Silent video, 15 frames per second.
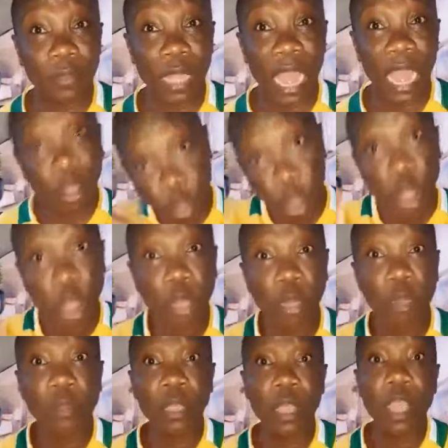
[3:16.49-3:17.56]
Encore
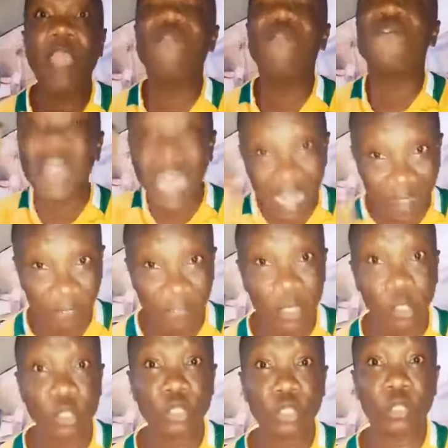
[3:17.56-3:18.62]
un vrai enfant
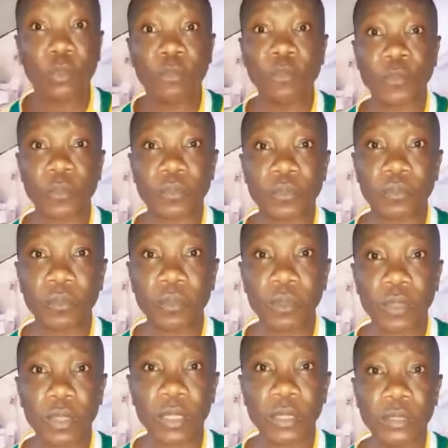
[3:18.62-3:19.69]
de Dieu. Et les chrétiens qui sont
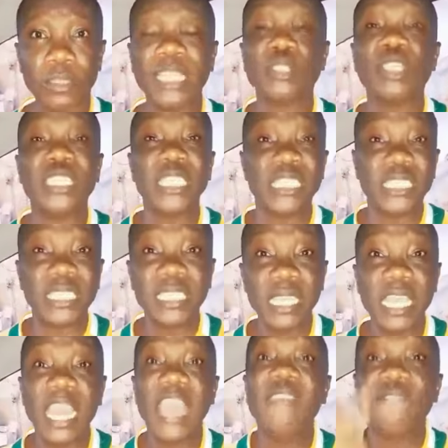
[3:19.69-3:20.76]
infectés alors C'est ce que j'ai dit,
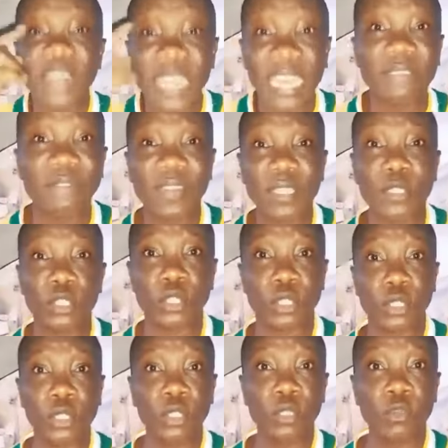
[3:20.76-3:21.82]
un vrai enfant de Dieu.
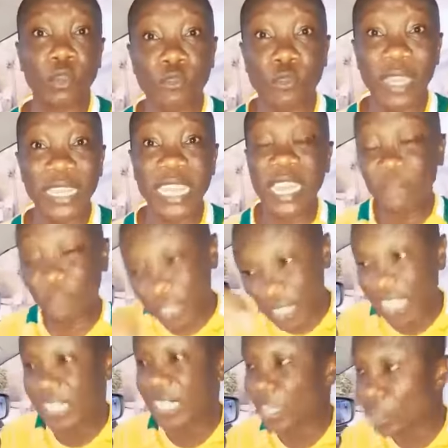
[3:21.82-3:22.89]
Vous voyez, les
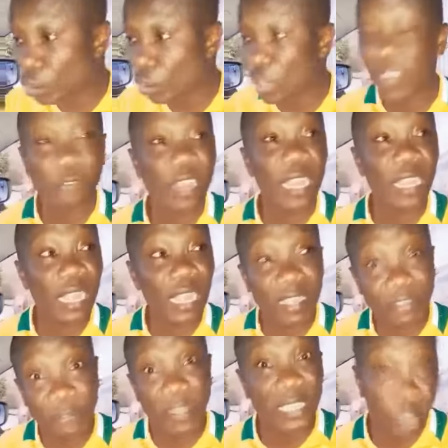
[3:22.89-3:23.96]
chrétiens qui seront euh, euh,
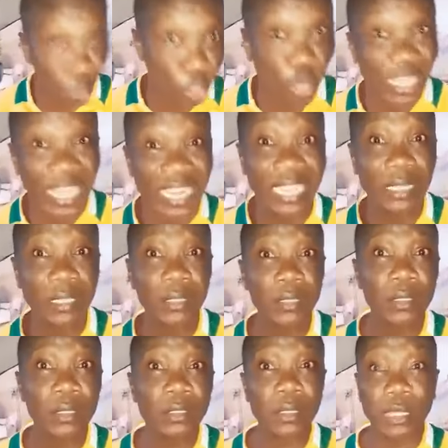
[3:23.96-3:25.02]
infectés seront guéris.
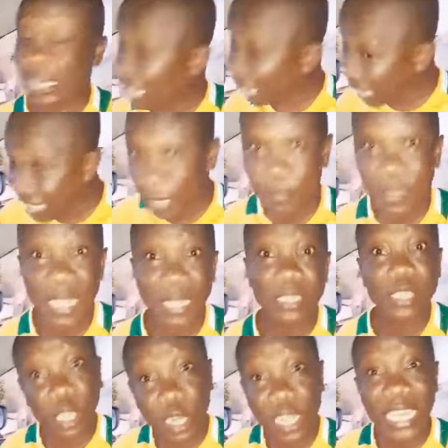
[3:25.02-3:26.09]
Regardez bien,
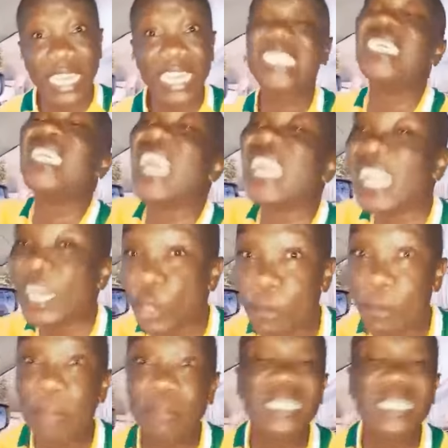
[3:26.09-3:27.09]
seront guéris. C'est l'année de même.